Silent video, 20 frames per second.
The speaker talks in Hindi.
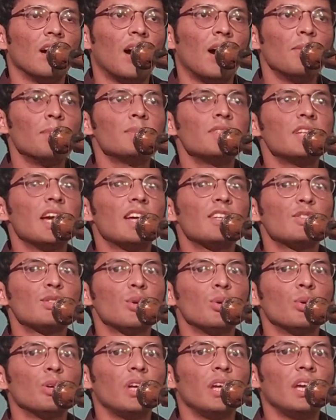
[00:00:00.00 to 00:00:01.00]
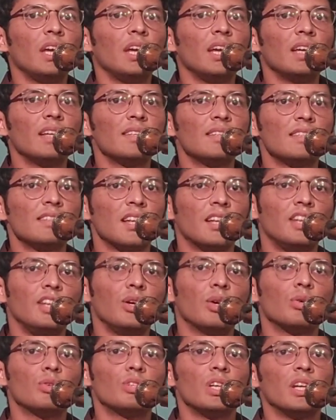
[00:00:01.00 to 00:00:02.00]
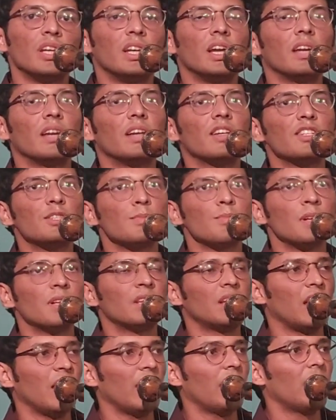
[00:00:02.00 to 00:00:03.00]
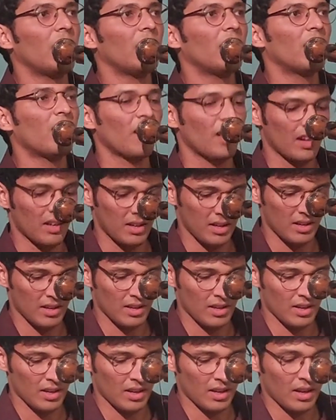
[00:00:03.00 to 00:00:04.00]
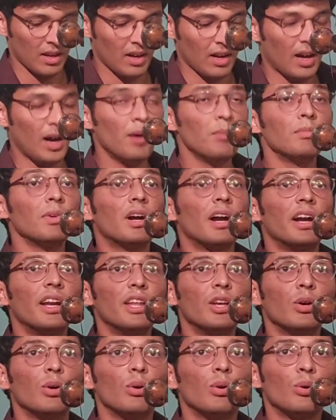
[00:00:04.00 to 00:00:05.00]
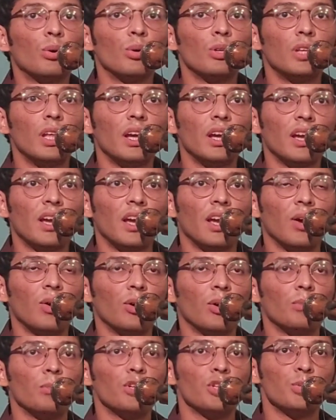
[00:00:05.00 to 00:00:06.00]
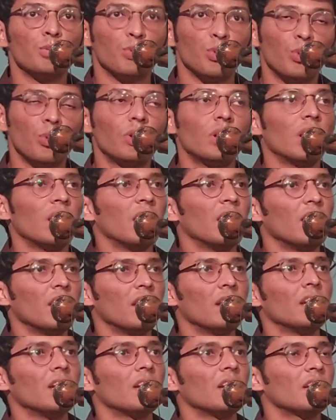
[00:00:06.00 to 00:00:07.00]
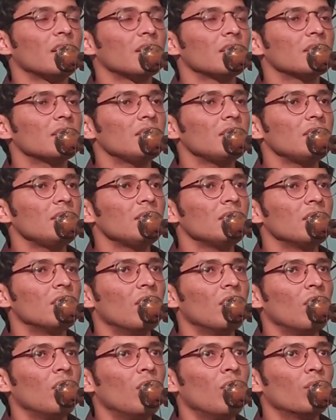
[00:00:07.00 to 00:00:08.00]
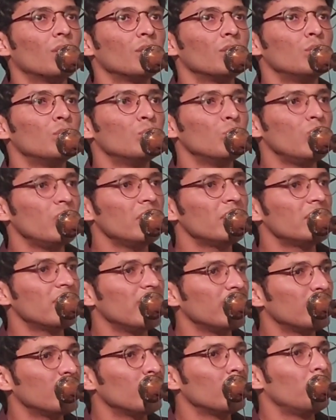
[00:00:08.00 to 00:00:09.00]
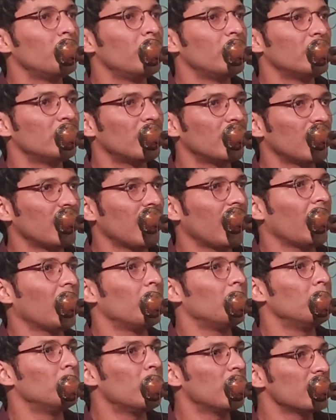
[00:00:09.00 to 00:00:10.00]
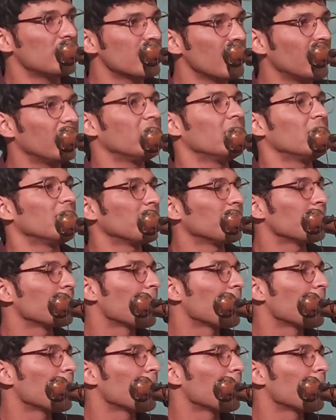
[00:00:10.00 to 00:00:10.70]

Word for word: हम जैसों की सदियों से ये किस्मत है हम घड़ियों को देखें और मजबूर रहें और दूरी से तो बेहतर है हम मर जाएं